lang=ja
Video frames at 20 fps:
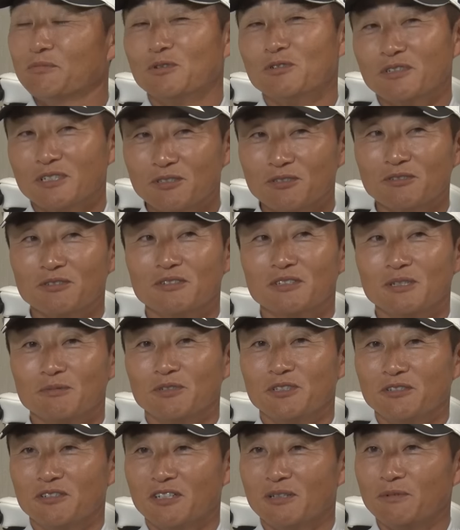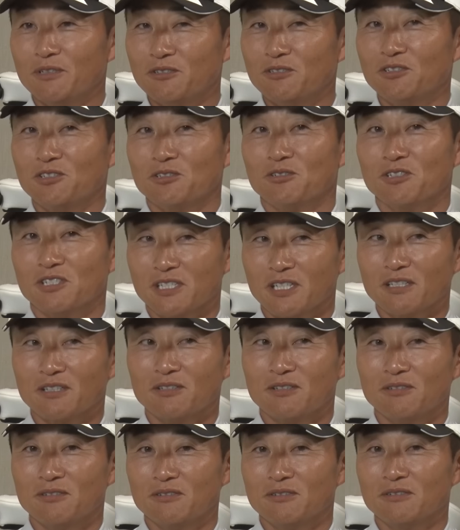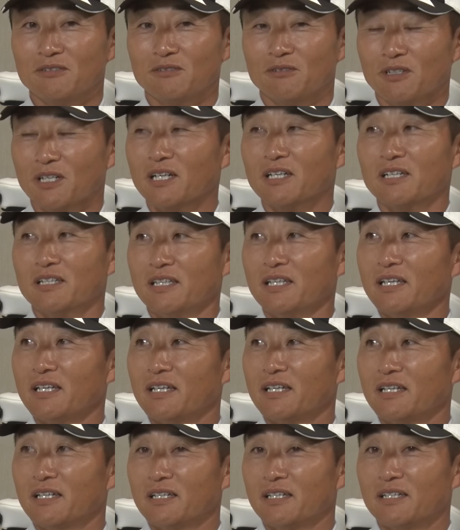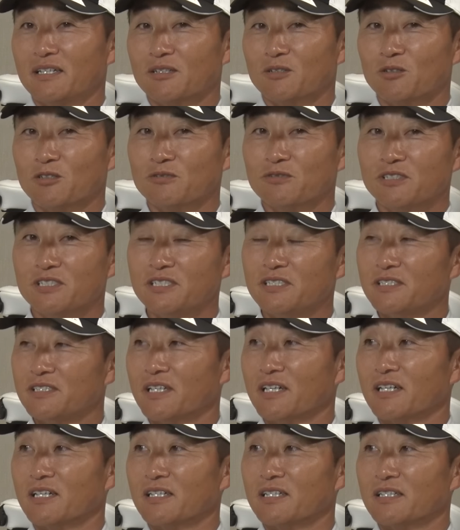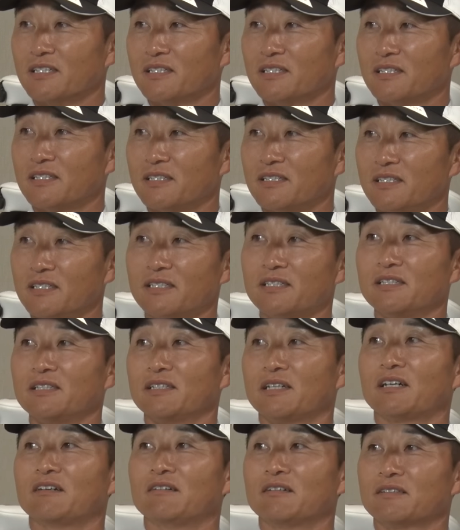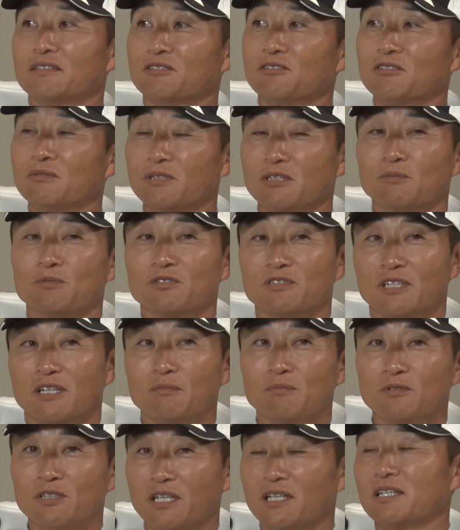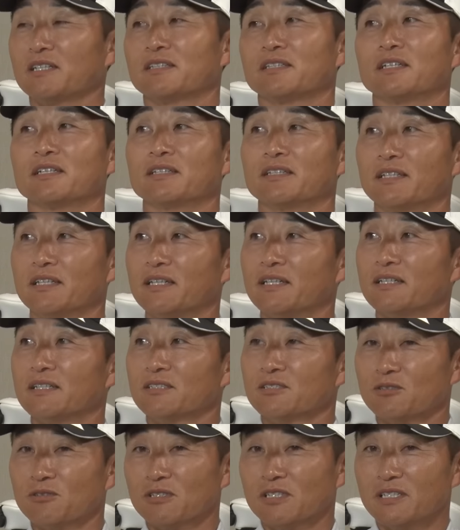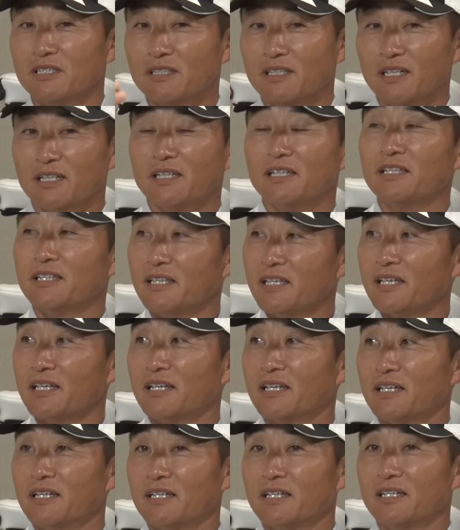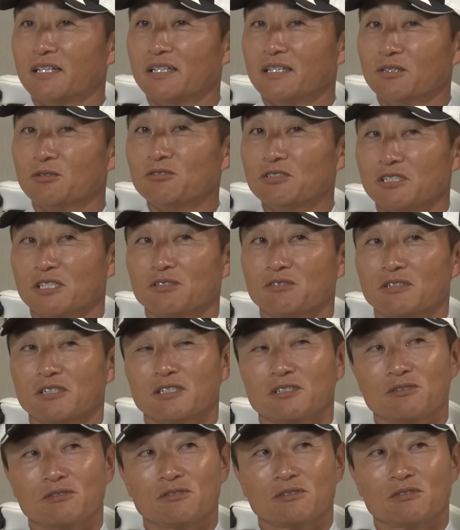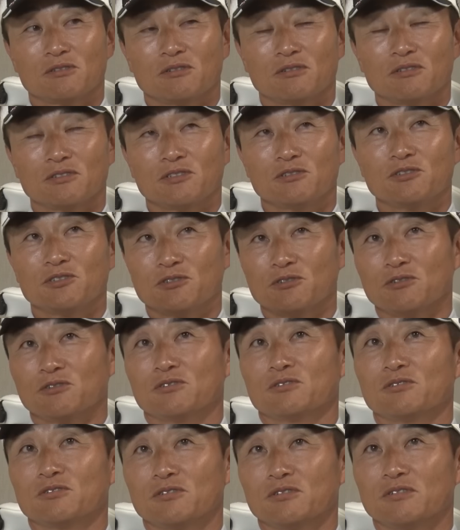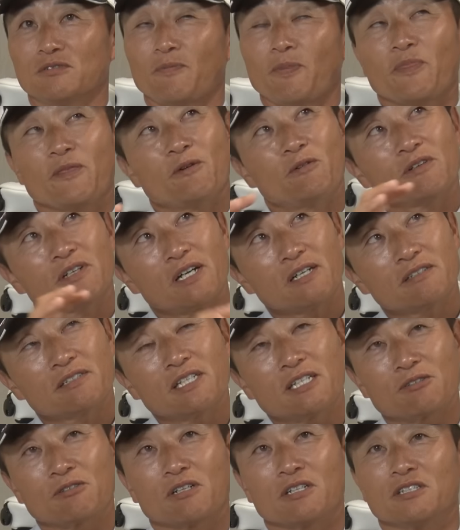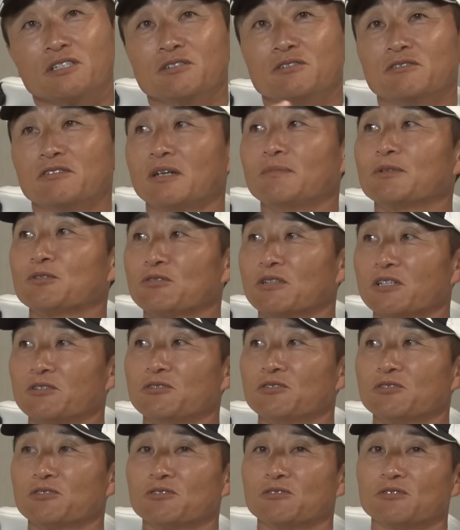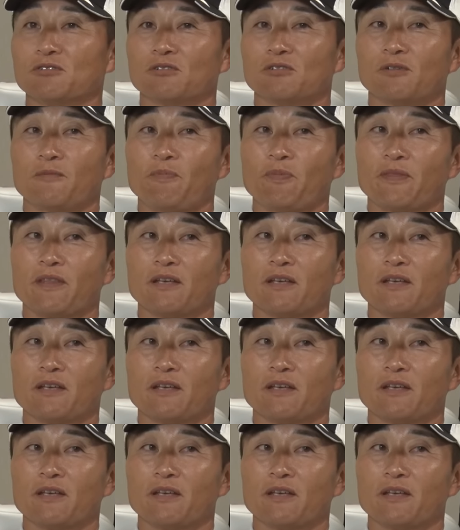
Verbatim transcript: 僕はそのでも日本ハム優勝したっていうおかげでゴルフ人生が一気に変わってそれまで僕何もなかったんでそれだけで当時はそれすると優勝日本学生とか日本アマとか優勝すると